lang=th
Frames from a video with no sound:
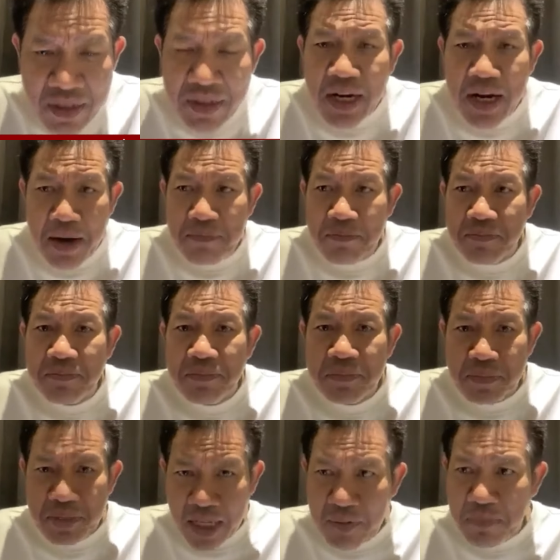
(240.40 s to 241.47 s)
นะครับ
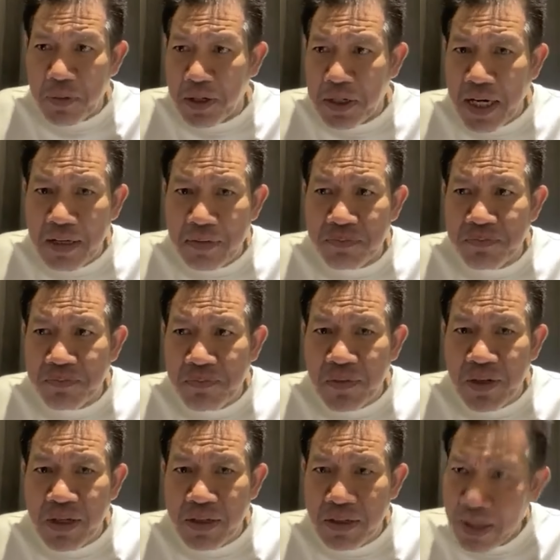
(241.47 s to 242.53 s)
นะเพราะฉะนั้น
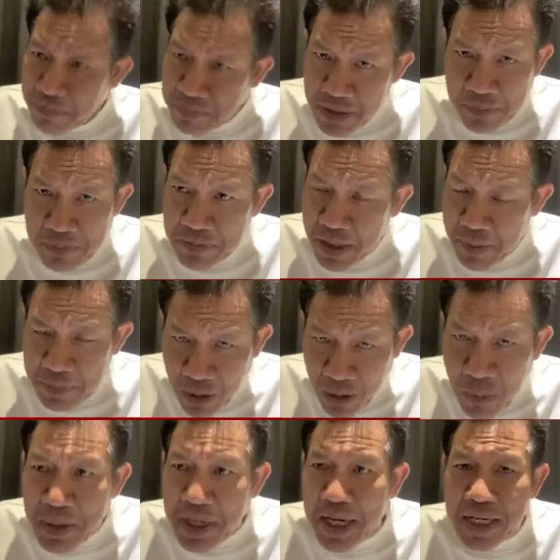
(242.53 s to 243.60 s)
อย่าไปหล
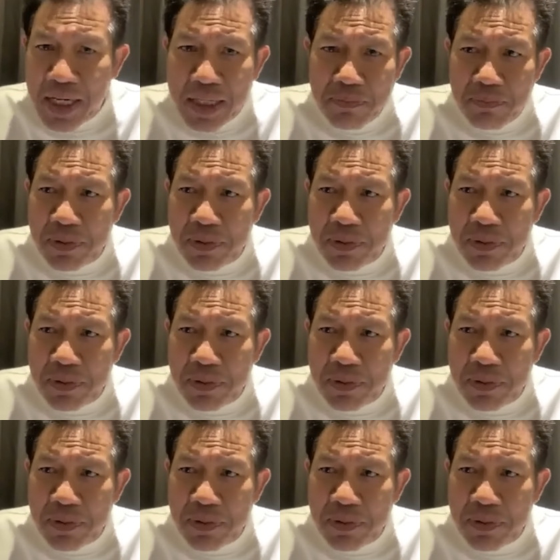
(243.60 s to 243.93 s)
งประเด็นนะ